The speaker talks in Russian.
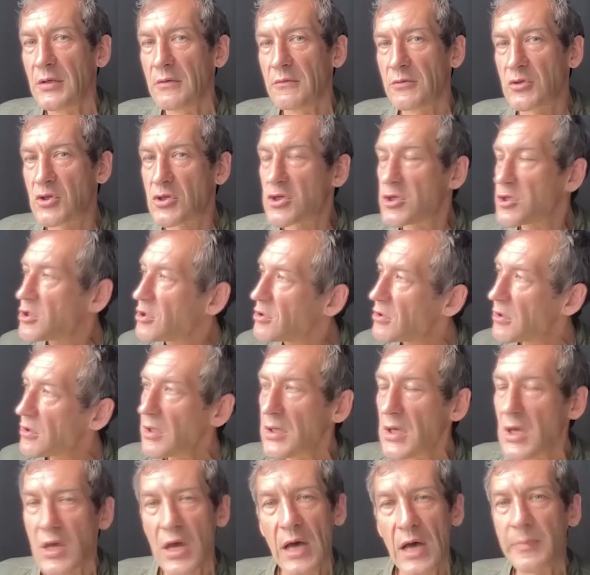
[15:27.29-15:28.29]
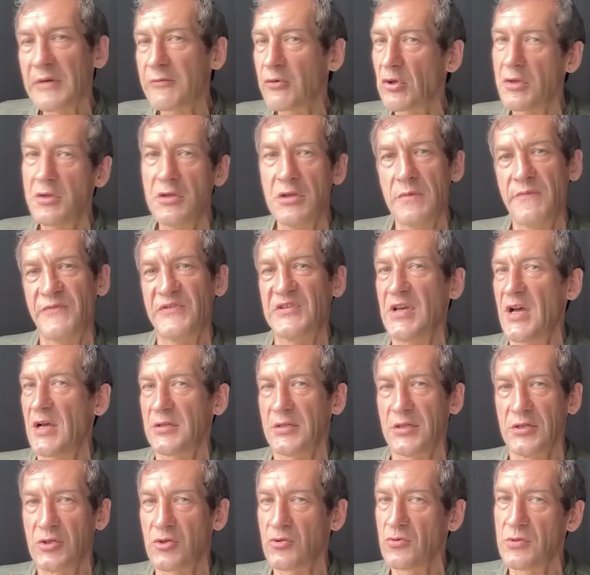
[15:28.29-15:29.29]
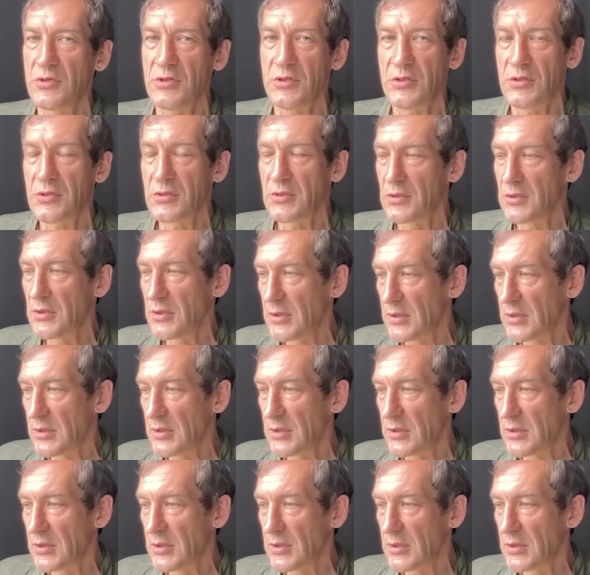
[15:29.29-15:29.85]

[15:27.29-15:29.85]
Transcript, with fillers: Вот что-то я бы вот не взялся судить.